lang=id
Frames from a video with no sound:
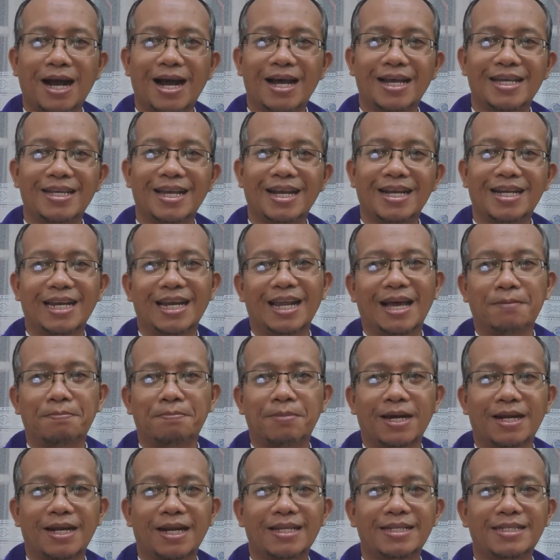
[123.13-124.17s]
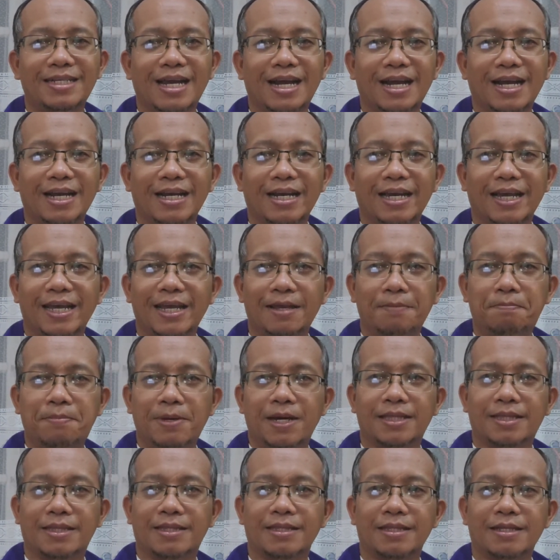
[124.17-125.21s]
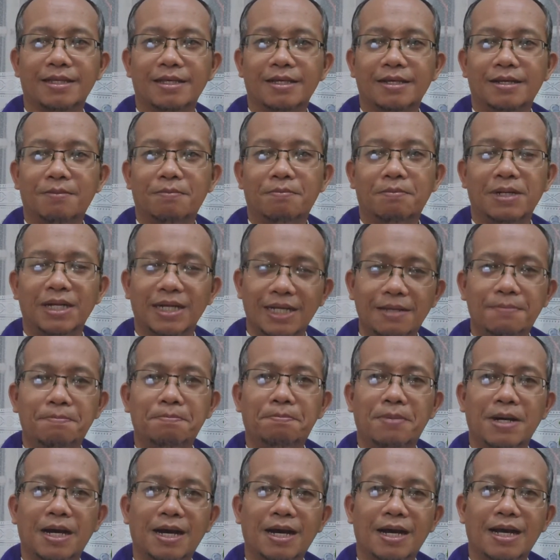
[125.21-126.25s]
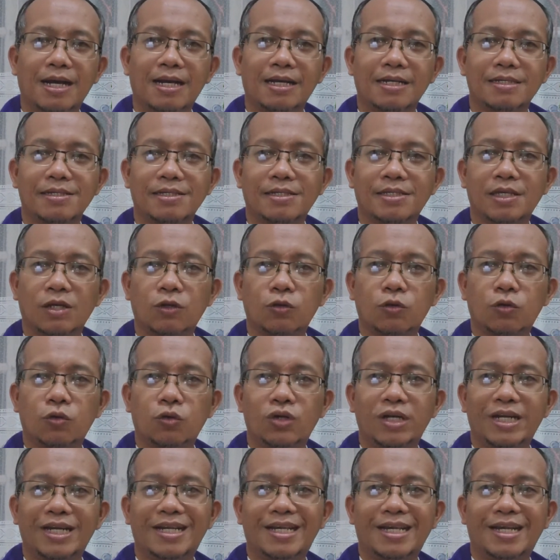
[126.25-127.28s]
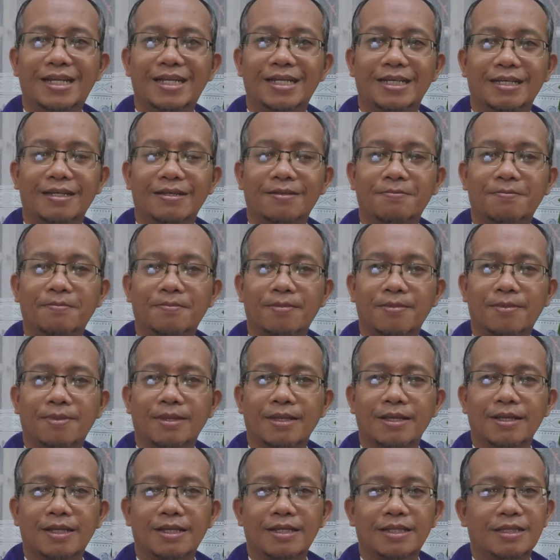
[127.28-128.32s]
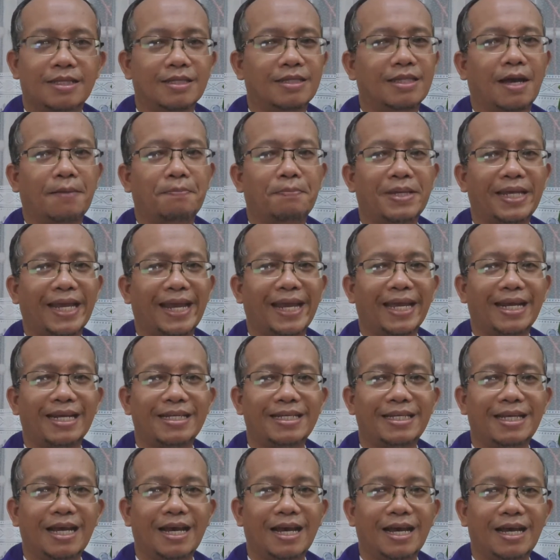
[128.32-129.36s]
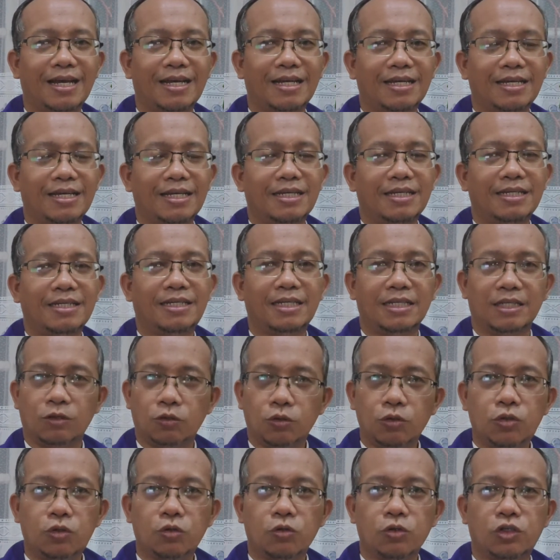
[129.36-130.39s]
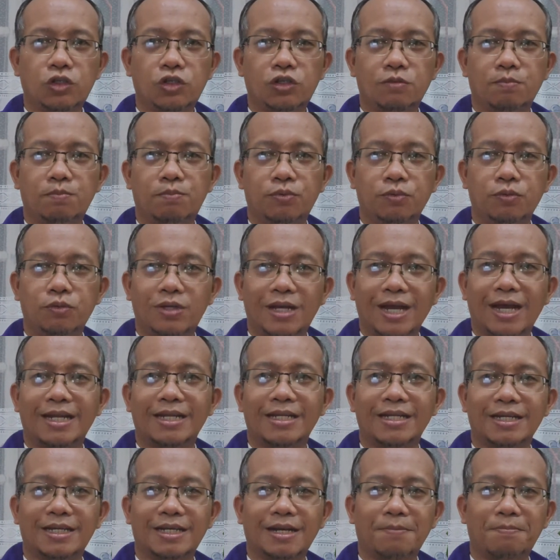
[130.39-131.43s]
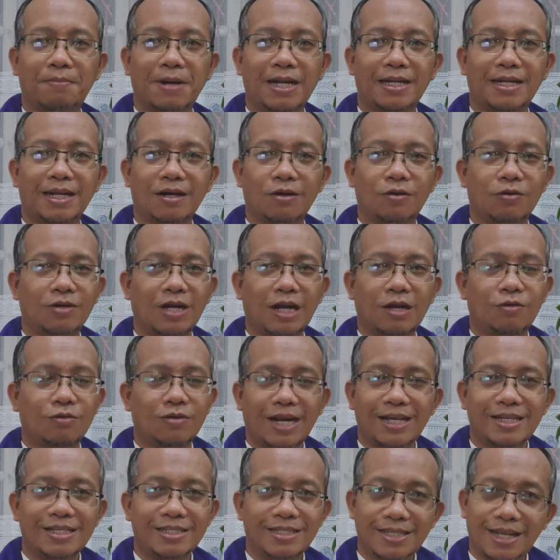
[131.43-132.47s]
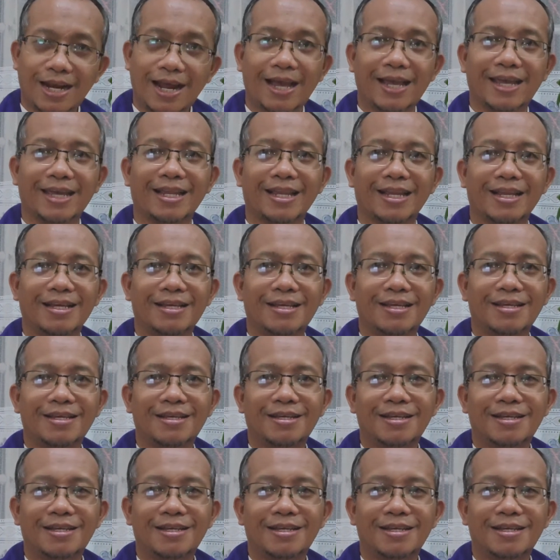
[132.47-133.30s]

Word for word: bahaya kelaparan yang hebat menimpa seluruh negeri. Tetapi Elia diutus bukan kepada orang-orang Israel,